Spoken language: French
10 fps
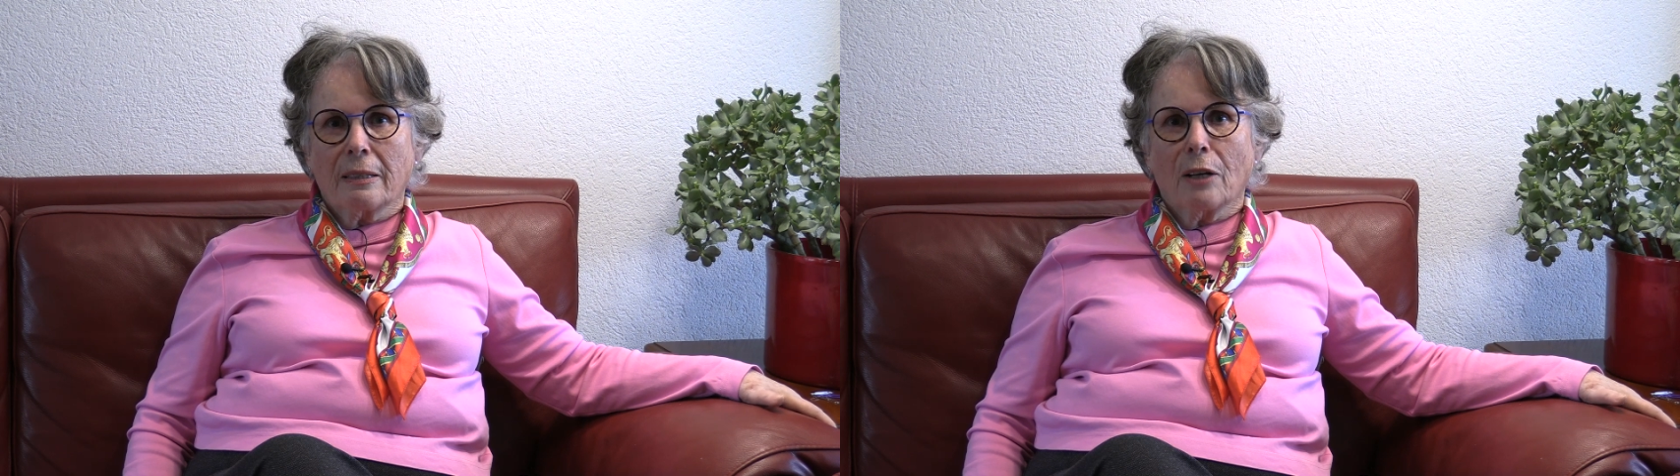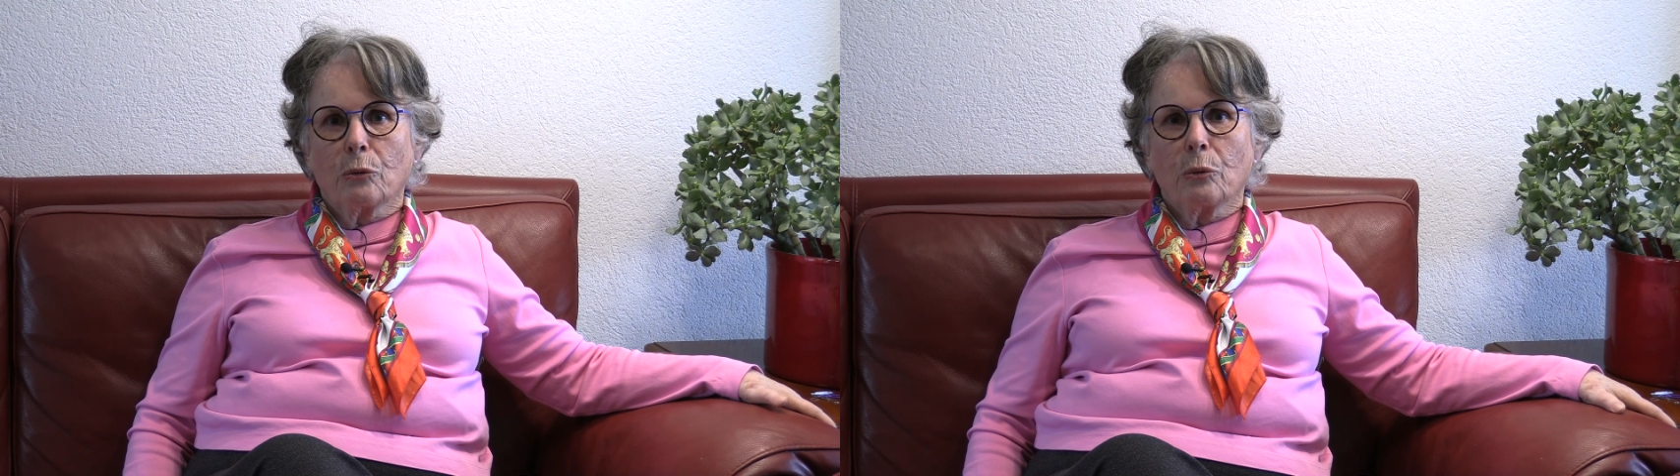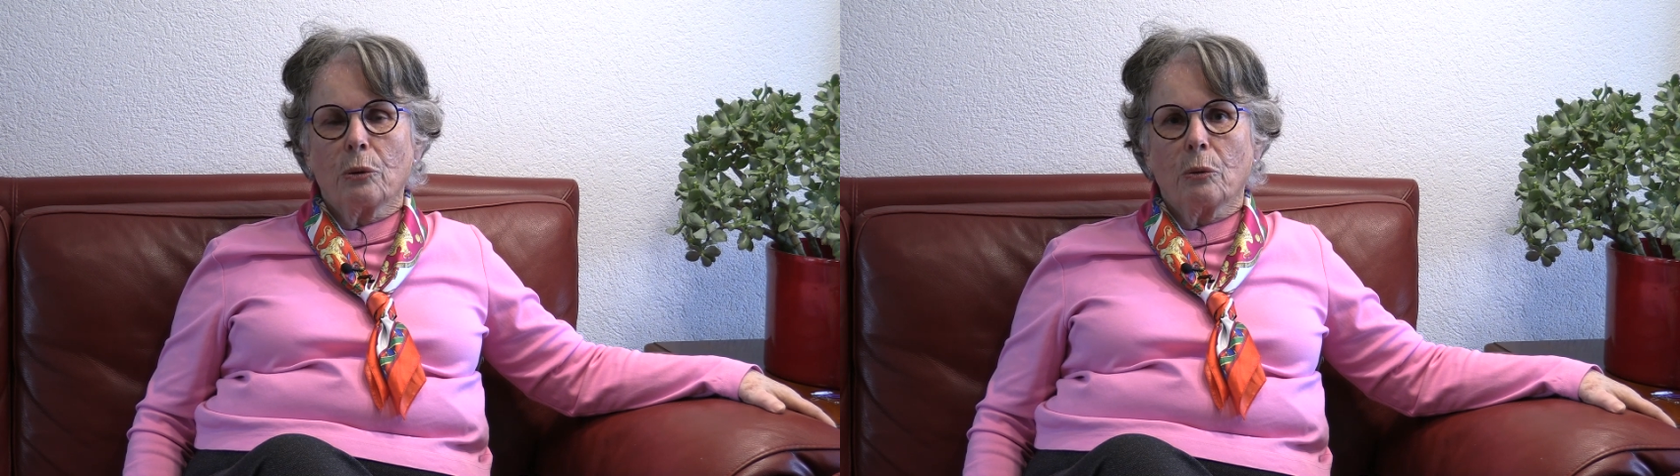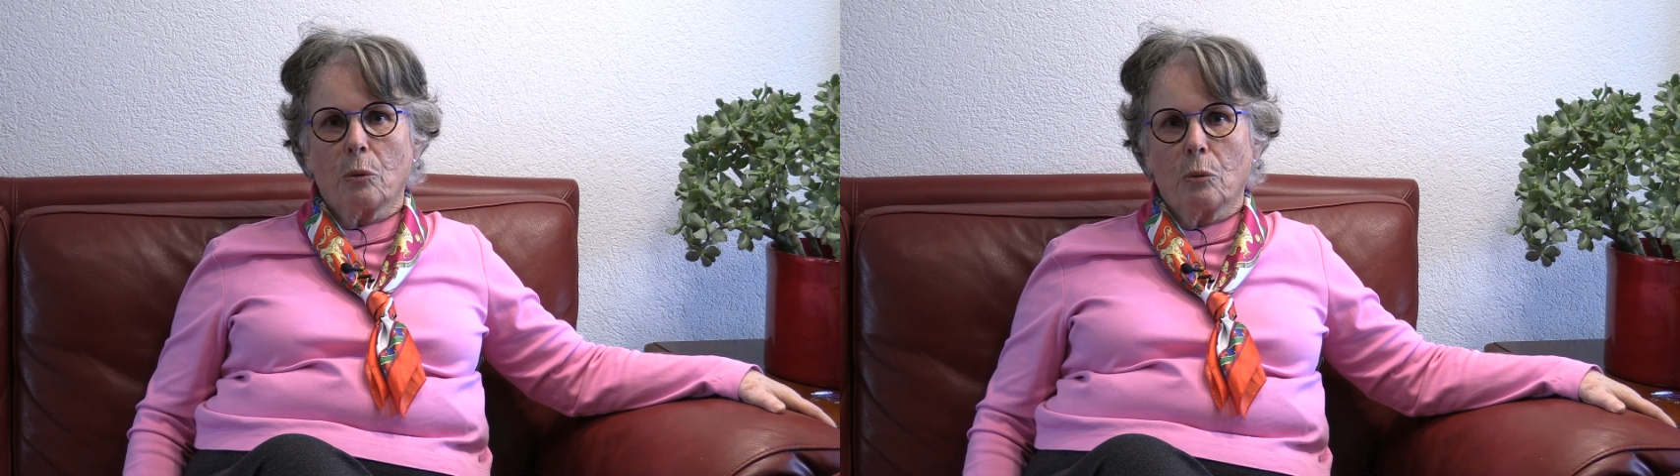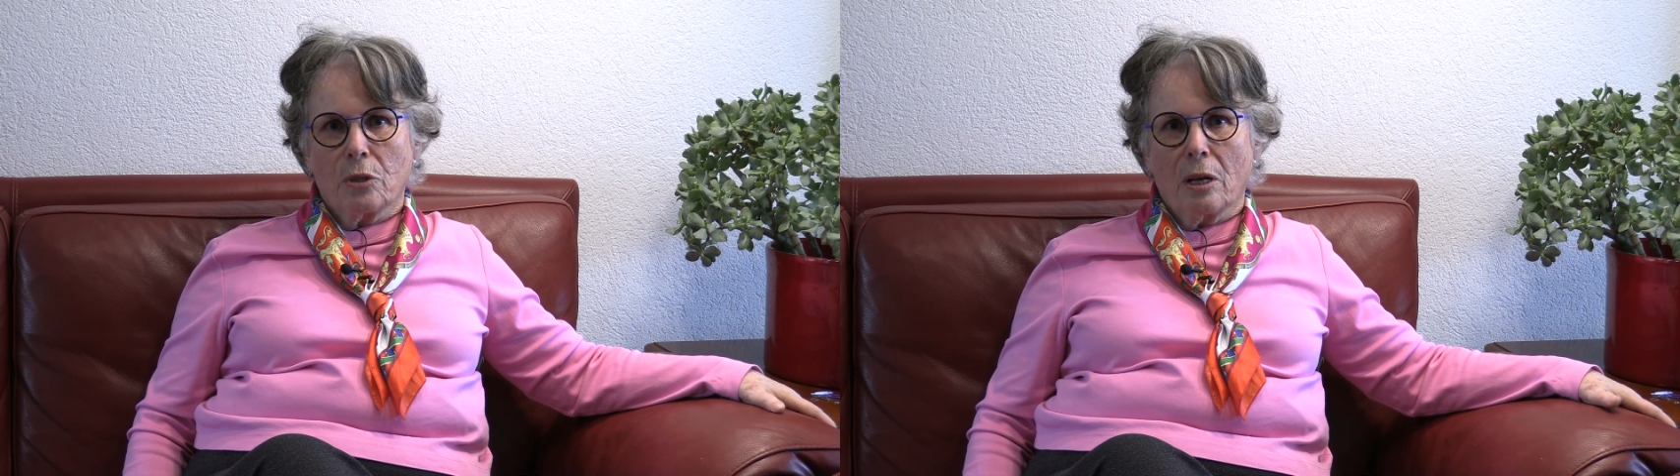étendue
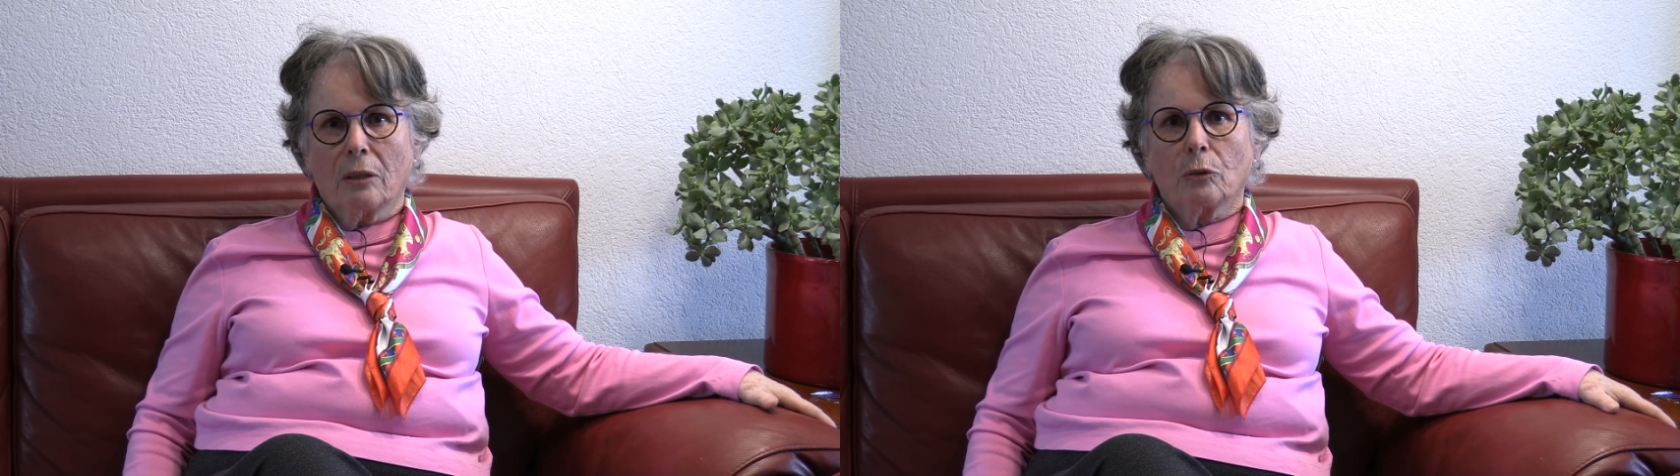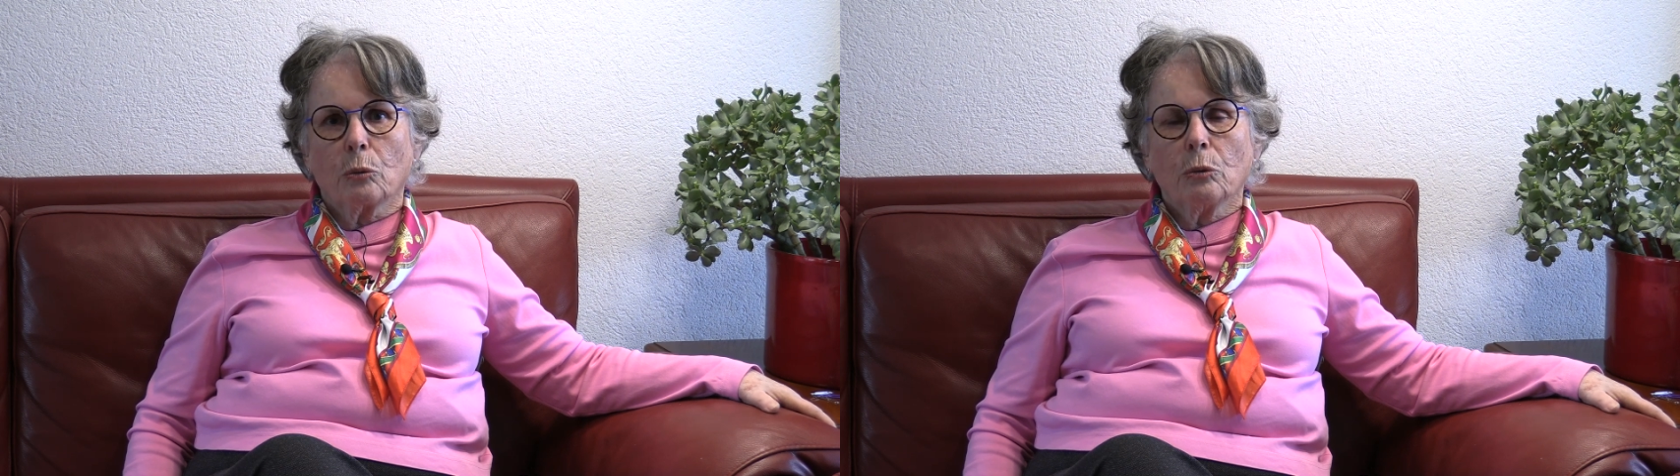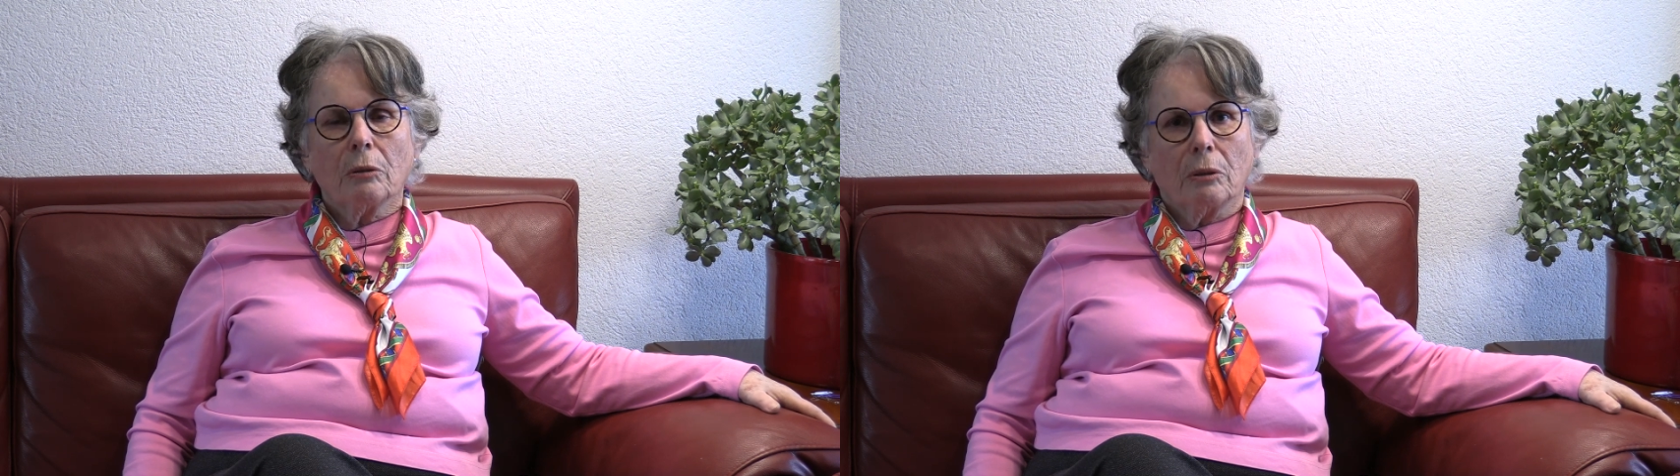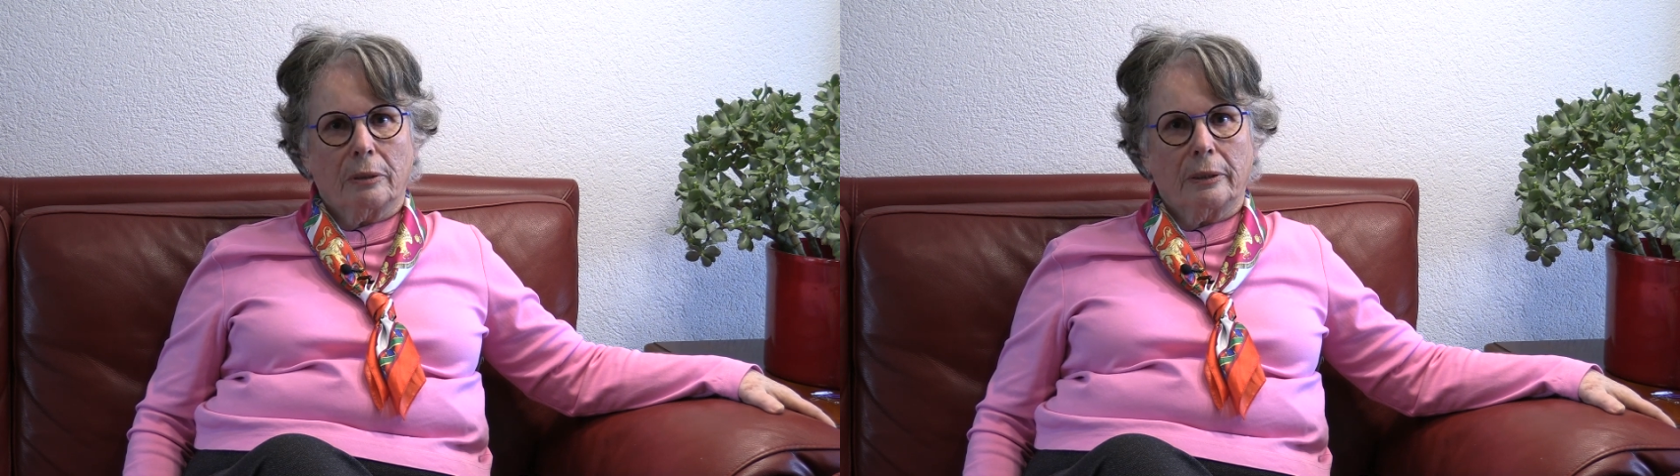aux alentours.